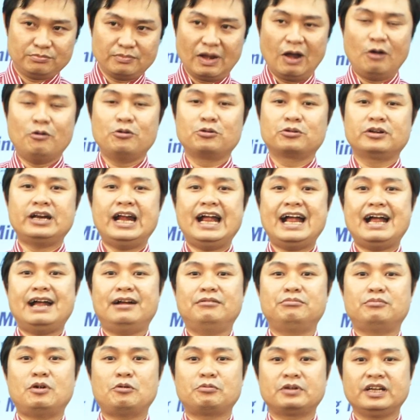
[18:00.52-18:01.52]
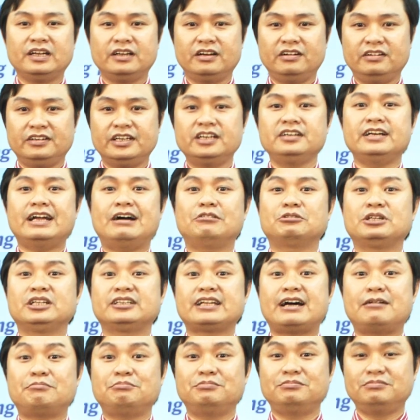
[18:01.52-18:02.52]
bầu ra một cái người đứng đầu thị
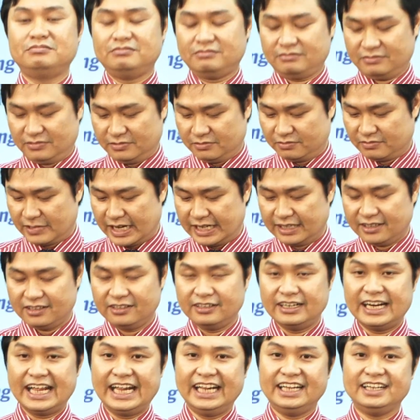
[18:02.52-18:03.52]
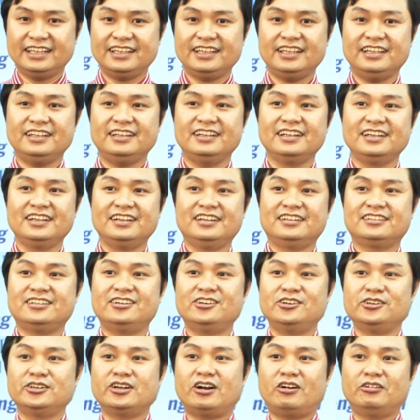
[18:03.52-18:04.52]
tộc và người này thì
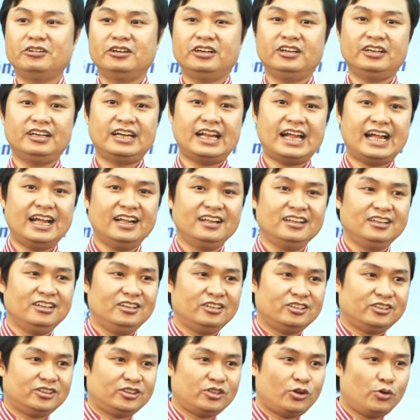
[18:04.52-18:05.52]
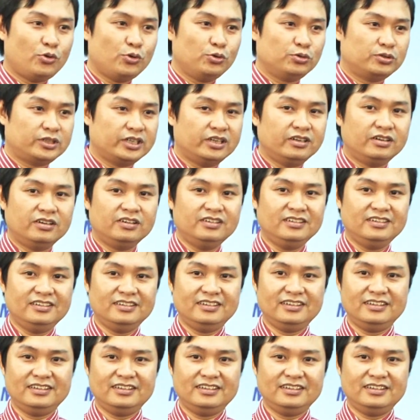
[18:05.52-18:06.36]
thường gọi đó là tù trưởng